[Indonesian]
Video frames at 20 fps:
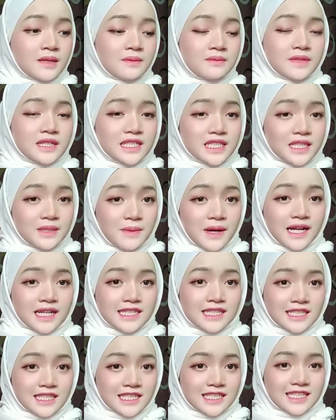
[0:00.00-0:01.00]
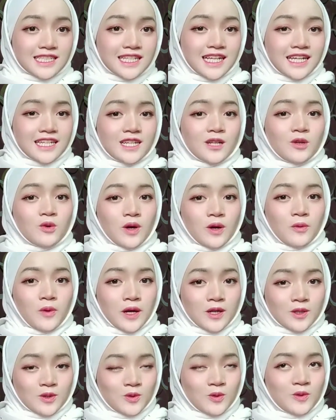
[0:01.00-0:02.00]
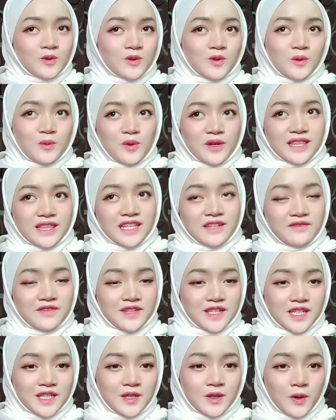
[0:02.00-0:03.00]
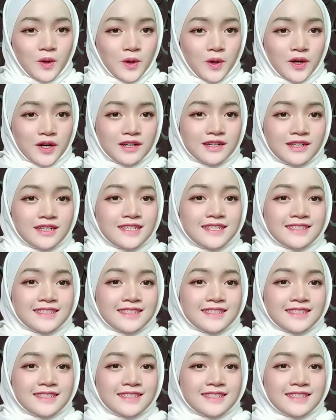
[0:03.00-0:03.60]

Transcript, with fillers: busy banget, nggak ada luang waktu untuk buatin video.